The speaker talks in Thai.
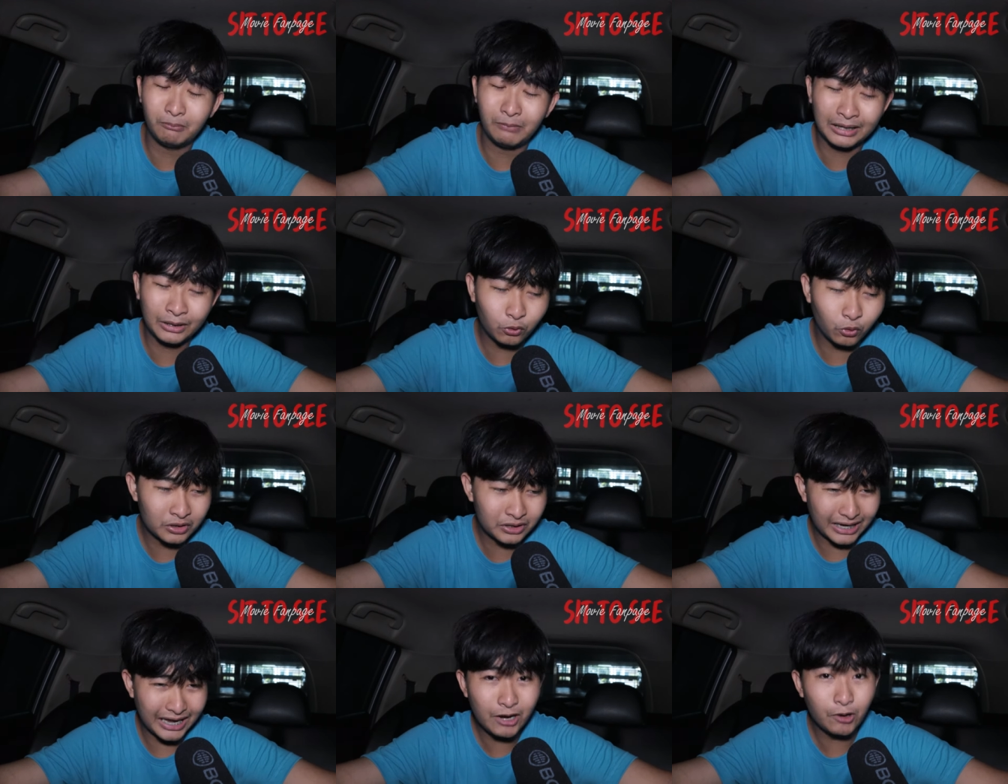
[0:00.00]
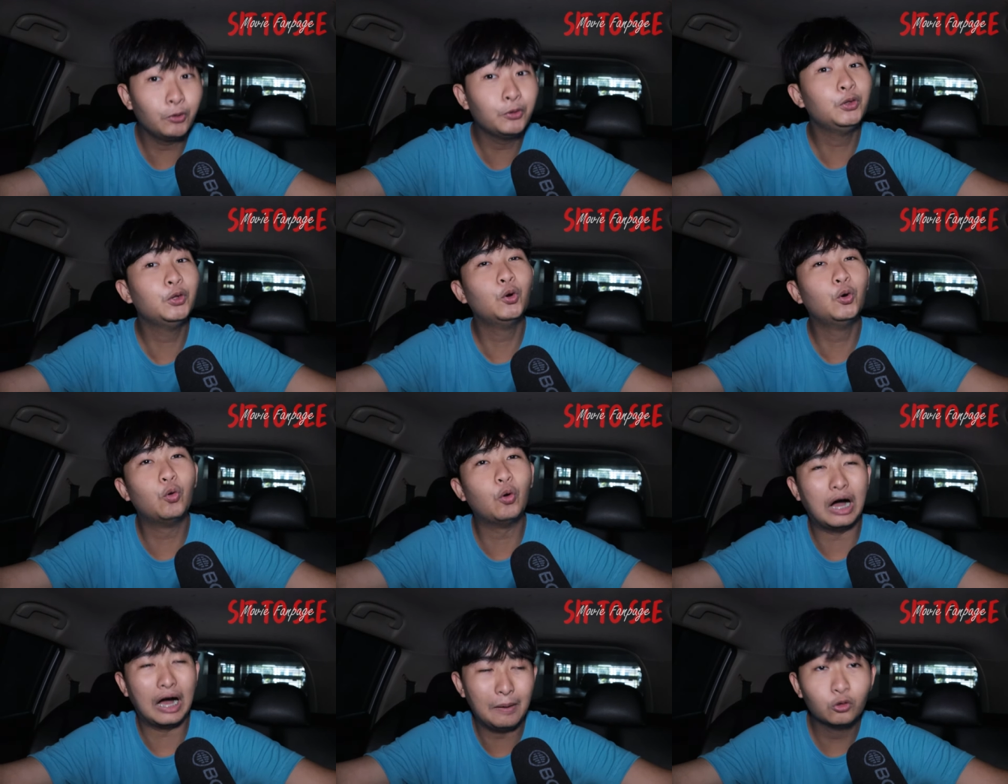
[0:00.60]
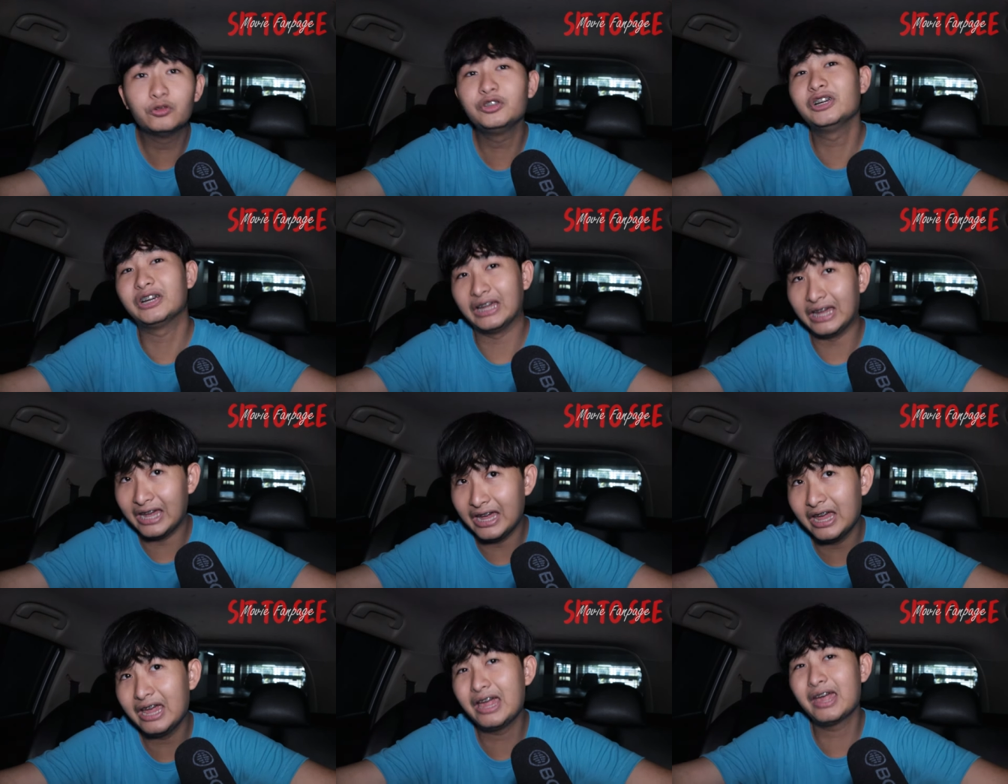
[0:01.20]
มันควรจะให้คนดูอะรู้สึก
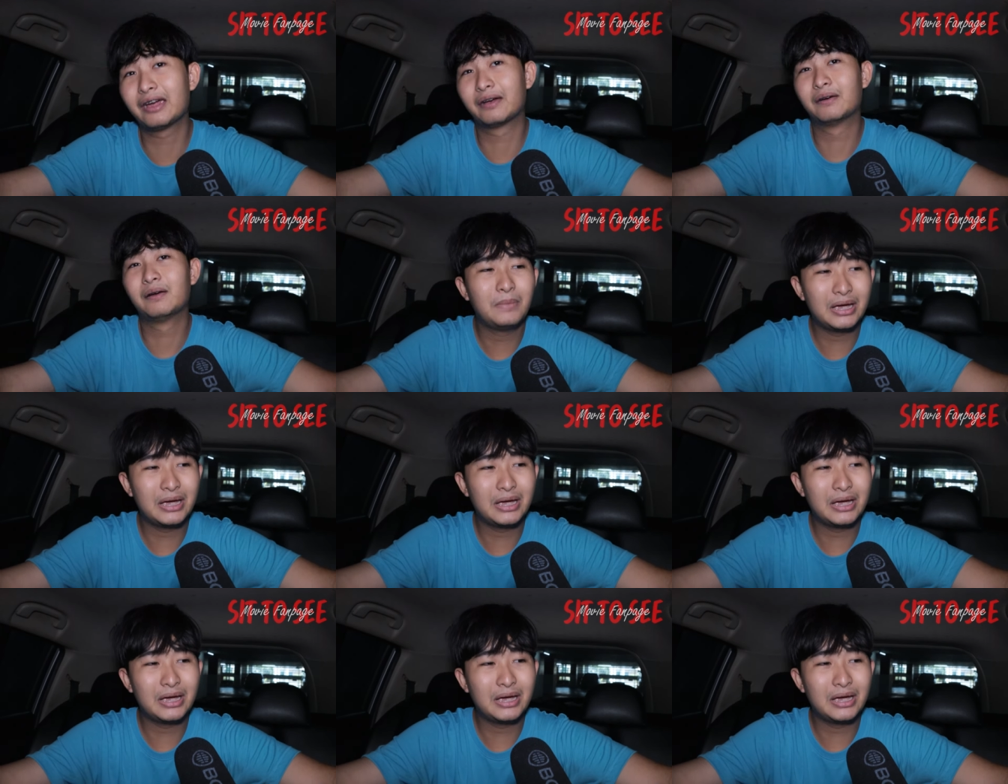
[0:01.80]
เอง